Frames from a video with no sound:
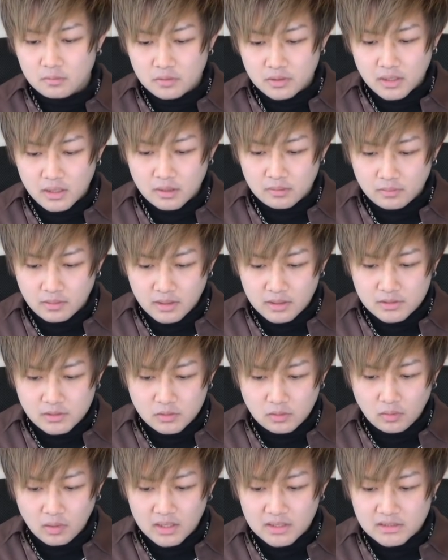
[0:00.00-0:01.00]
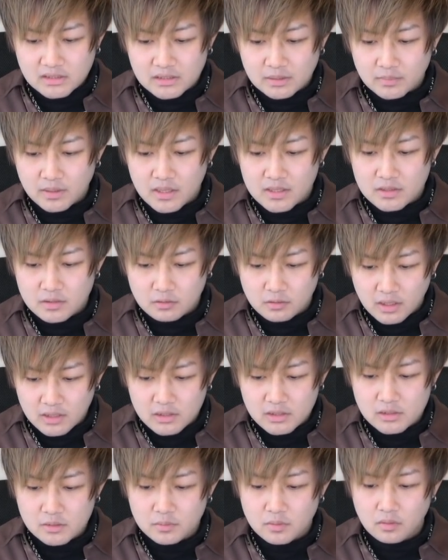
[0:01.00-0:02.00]
このキャラは超アンチダメージーる
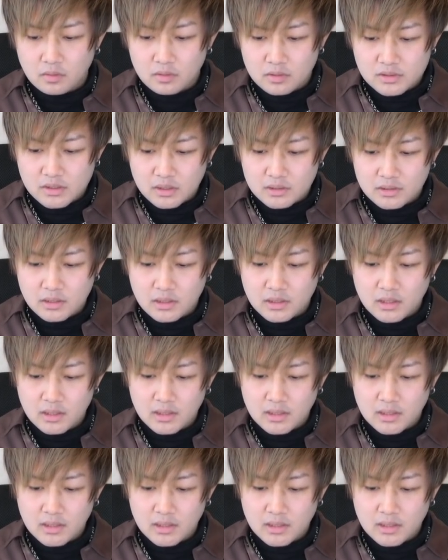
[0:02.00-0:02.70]
アンチブロック弱点